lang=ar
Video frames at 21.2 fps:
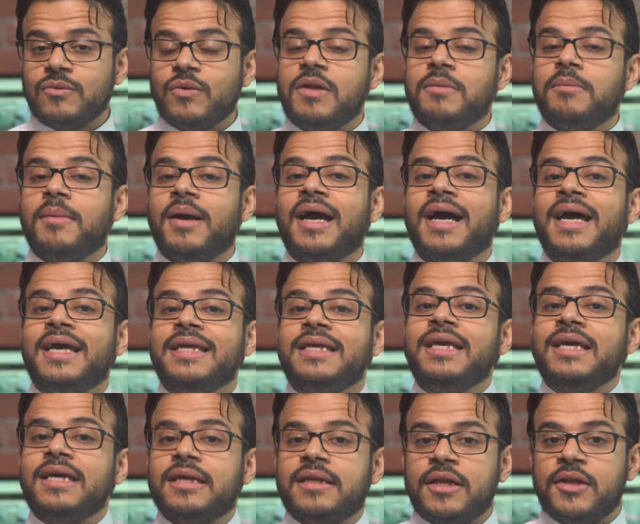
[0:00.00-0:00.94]

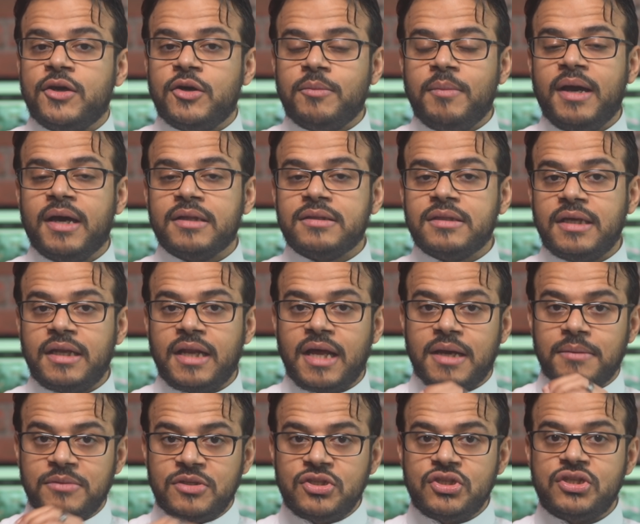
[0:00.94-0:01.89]
والمعايير اللي هم حاطينها
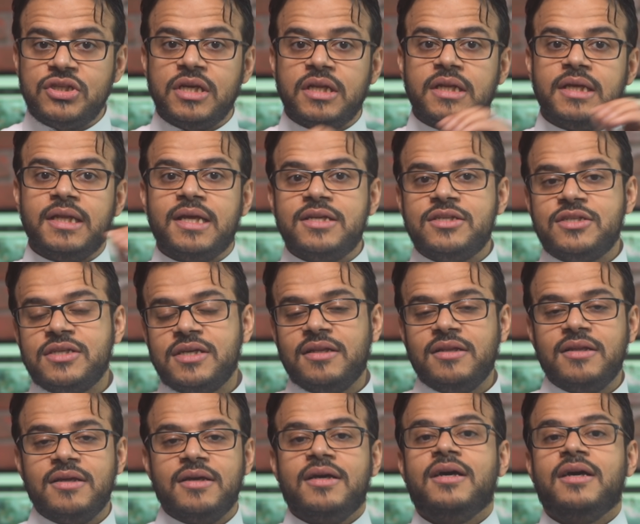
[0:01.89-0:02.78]
من جيل الى جيل